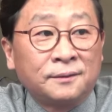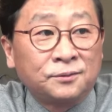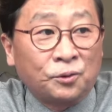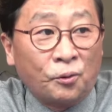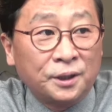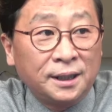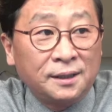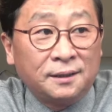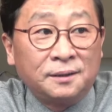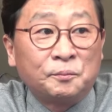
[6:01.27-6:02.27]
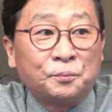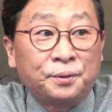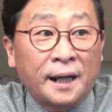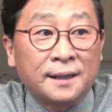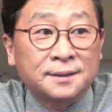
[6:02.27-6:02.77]
독일,
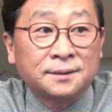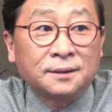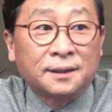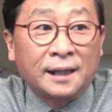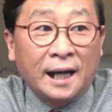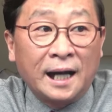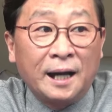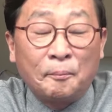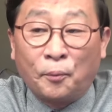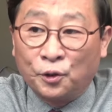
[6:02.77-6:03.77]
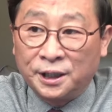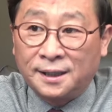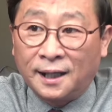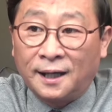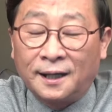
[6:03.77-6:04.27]
프랑스 가
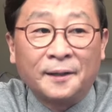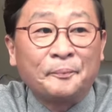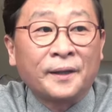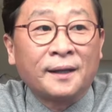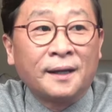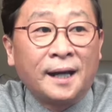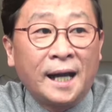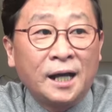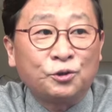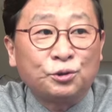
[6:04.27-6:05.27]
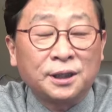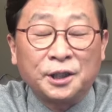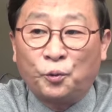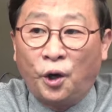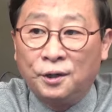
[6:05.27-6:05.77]
보니까
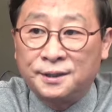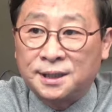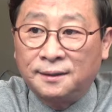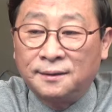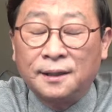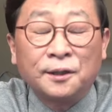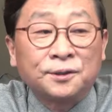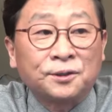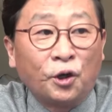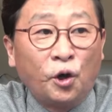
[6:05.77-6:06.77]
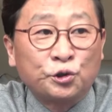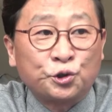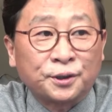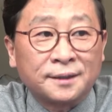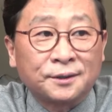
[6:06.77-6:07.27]
한국이 훨씬 더
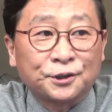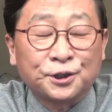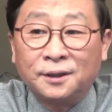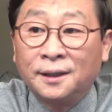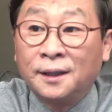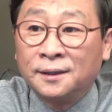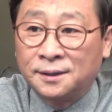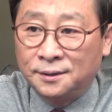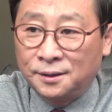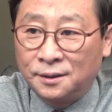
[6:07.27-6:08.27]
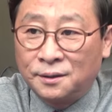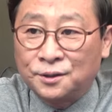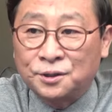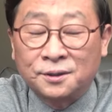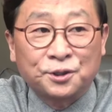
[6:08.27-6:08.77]
좋다는 것을 그들
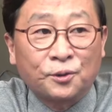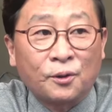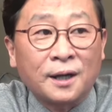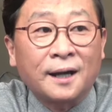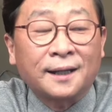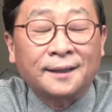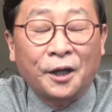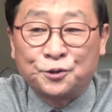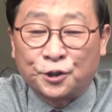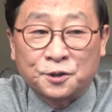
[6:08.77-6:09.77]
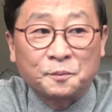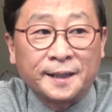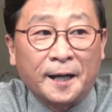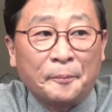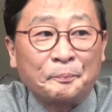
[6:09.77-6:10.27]
스스로가 깨우쳤습니다.